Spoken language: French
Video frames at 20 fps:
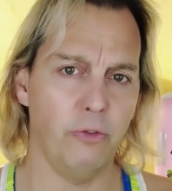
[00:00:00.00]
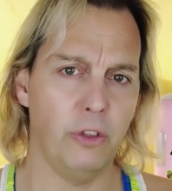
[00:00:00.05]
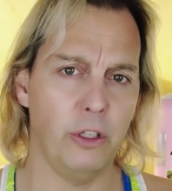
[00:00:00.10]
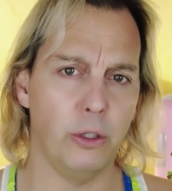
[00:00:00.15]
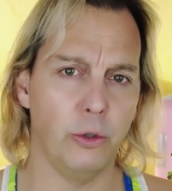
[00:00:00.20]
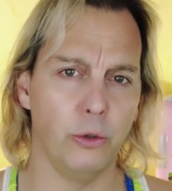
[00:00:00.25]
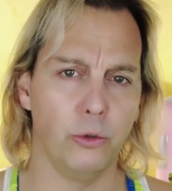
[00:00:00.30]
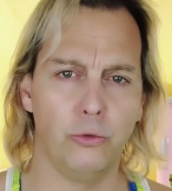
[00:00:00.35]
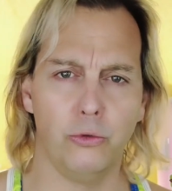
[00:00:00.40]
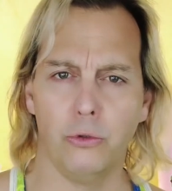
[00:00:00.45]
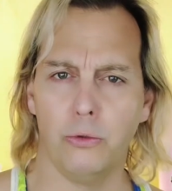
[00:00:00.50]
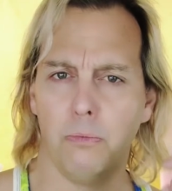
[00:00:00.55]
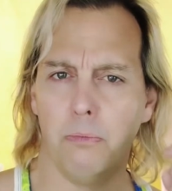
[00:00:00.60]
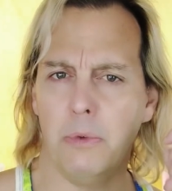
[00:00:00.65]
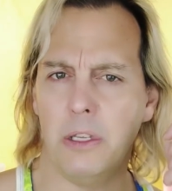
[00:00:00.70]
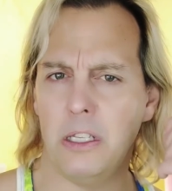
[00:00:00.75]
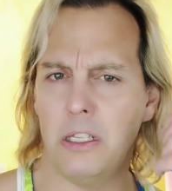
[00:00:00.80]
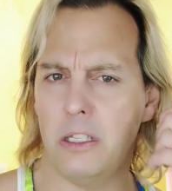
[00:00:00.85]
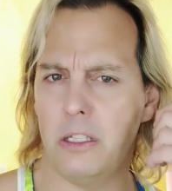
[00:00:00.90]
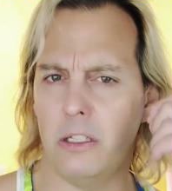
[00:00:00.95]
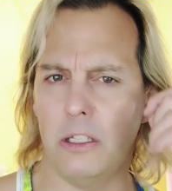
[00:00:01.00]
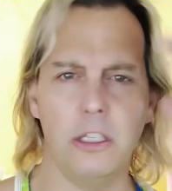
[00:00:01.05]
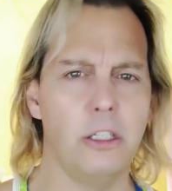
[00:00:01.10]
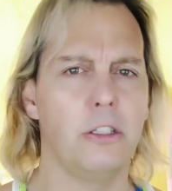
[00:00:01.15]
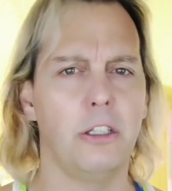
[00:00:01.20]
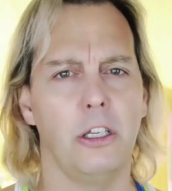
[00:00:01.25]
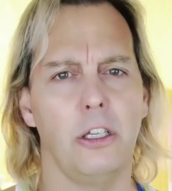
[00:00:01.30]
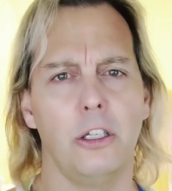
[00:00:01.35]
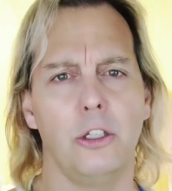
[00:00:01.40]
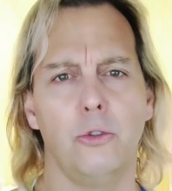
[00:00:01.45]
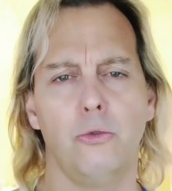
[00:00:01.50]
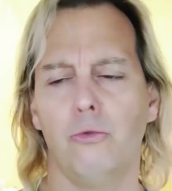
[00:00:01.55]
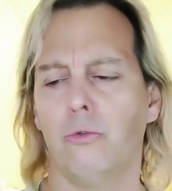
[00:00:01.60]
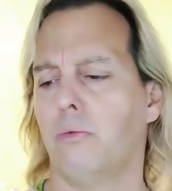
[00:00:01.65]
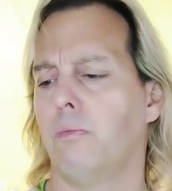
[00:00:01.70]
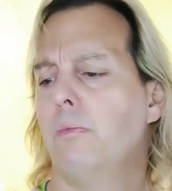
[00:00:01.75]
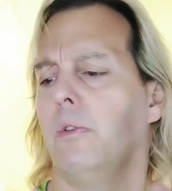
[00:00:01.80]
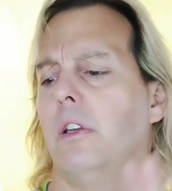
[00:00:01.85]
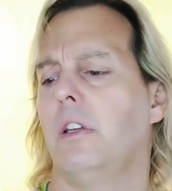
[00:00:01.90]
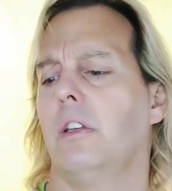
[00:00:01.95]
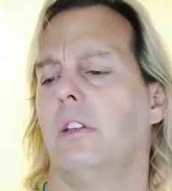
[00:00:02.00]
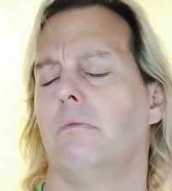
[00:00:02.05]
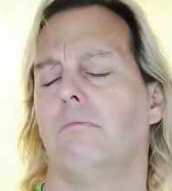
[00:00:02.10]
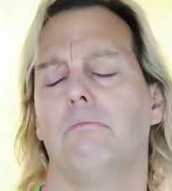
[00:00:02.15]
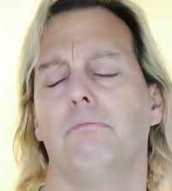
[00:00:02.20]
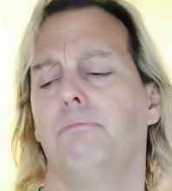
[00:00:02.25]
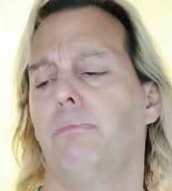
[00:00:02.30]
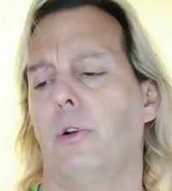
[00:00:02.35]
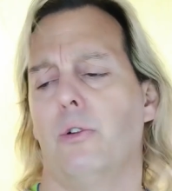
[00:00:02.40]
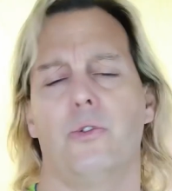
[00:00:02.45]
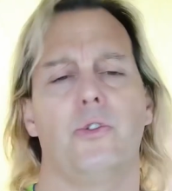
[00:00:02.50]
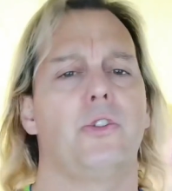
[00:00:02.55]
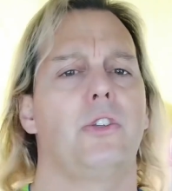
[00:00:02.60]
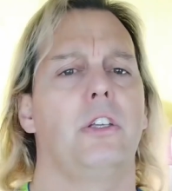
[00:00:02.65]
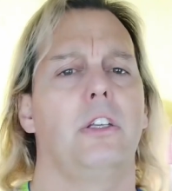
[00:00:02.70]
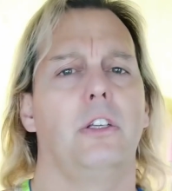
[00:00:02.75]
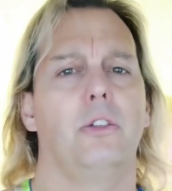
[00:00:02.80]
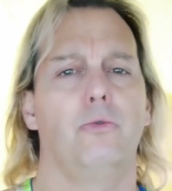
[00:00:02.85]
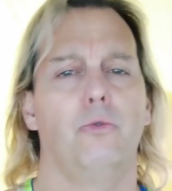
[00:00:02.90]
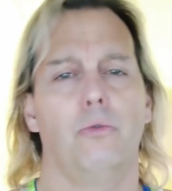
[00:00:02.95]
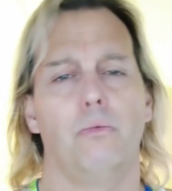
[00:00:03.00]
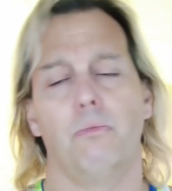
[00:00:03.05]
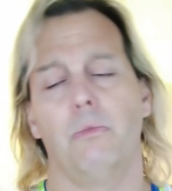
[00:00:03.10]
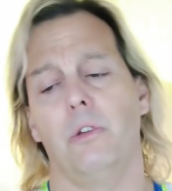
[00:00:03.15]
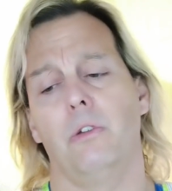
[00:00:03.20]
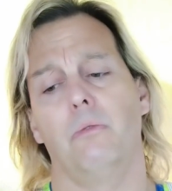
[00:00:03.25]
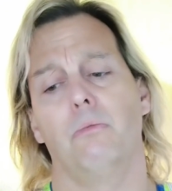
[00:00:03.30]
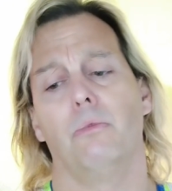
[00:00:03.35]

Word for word: vidéos, toutes mes idées, toutes mes pensées, toutes mes...